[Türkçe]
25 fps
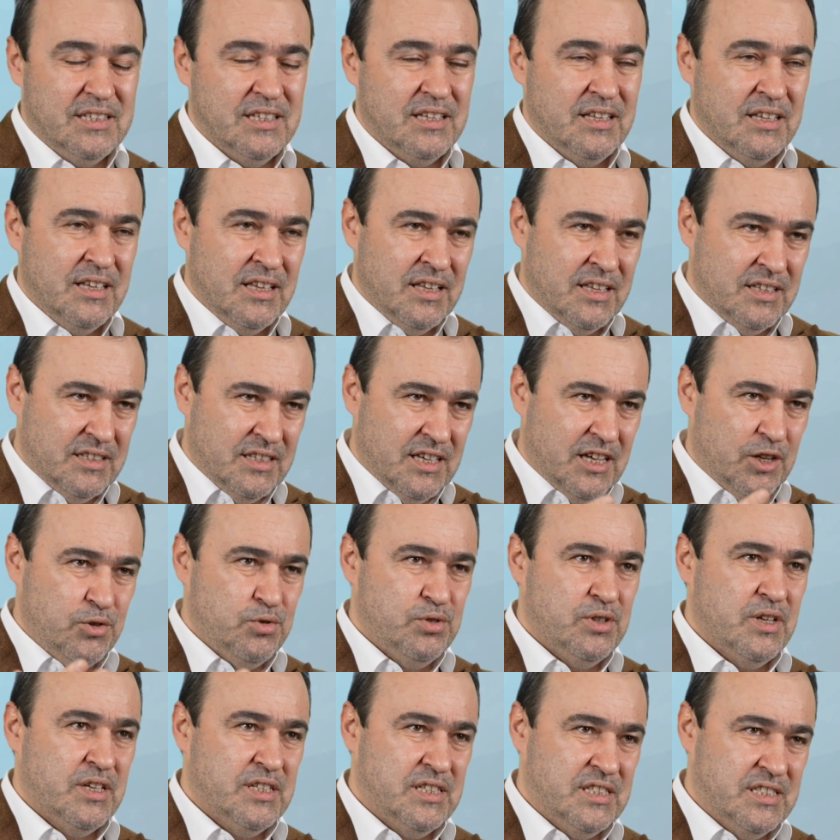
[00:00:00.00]
ki ya
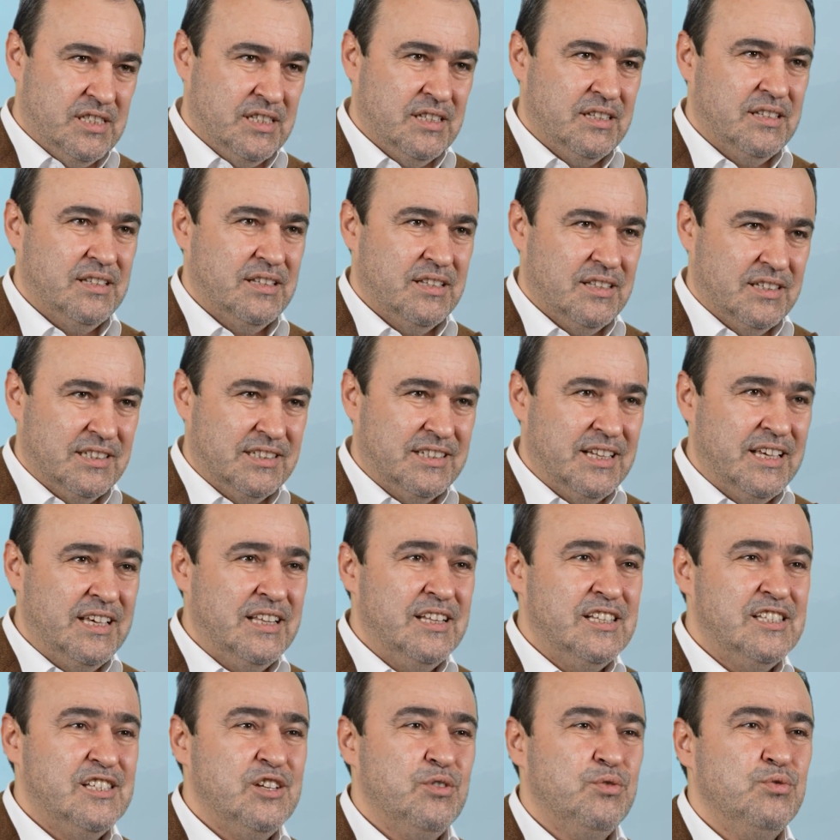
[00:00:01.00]
Resulallah sizin
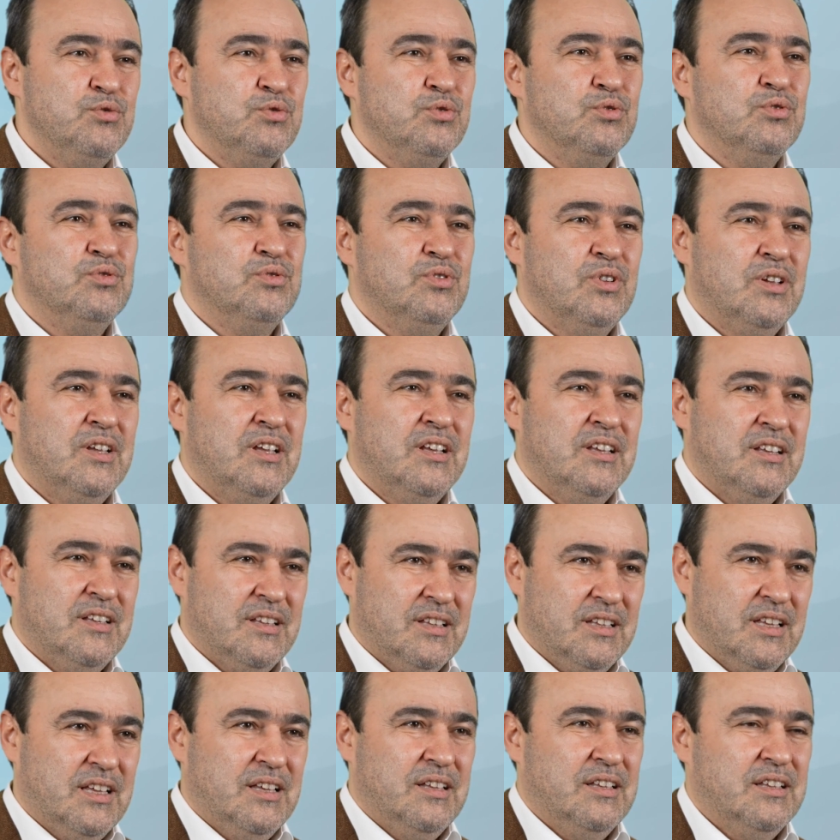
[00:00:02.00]
reyinize uygun
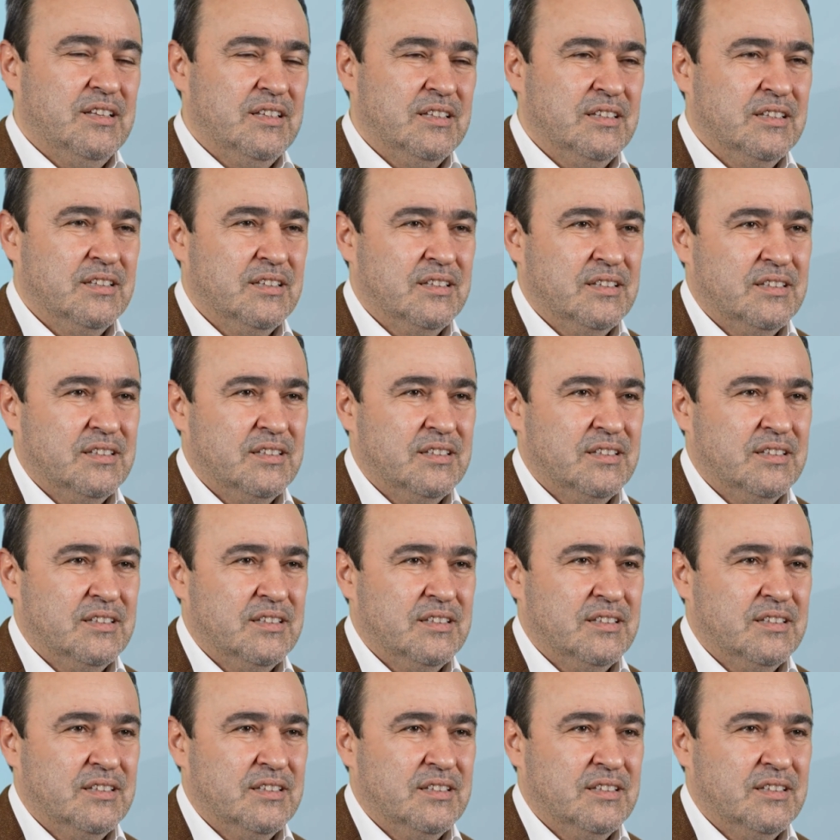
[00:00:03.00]
e,